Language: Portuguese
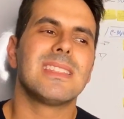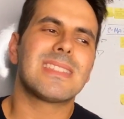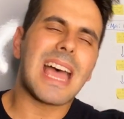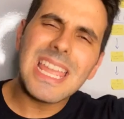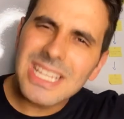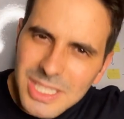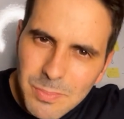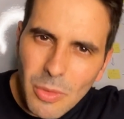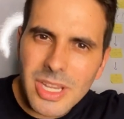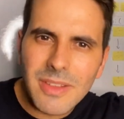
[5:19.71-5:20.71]
tá aí
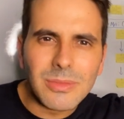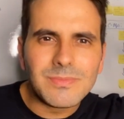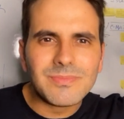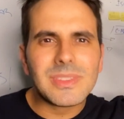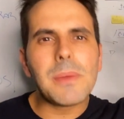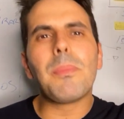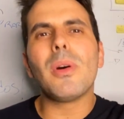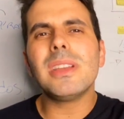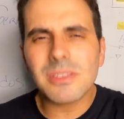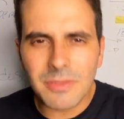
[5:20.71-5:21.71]
disponível,
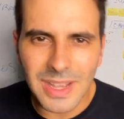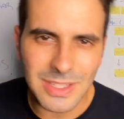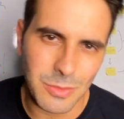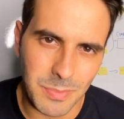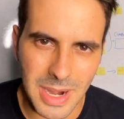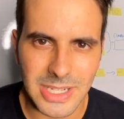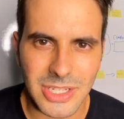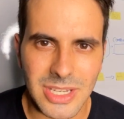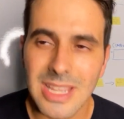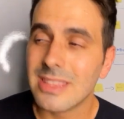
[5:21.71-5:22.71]
depois eu faço
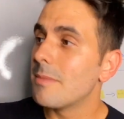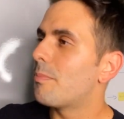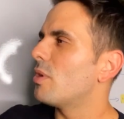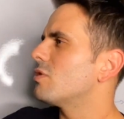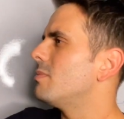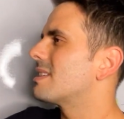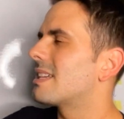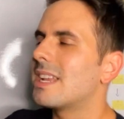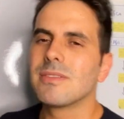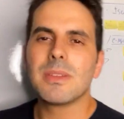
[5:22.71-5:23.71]
parte, depois eu me
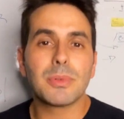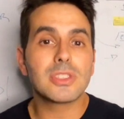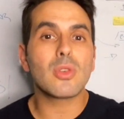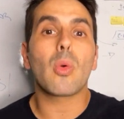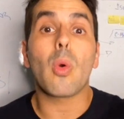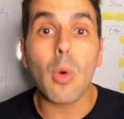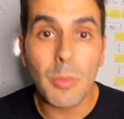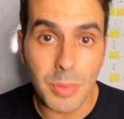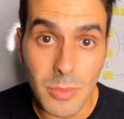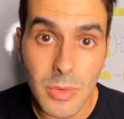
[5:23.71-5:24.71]
inscrevo, depois eu compro.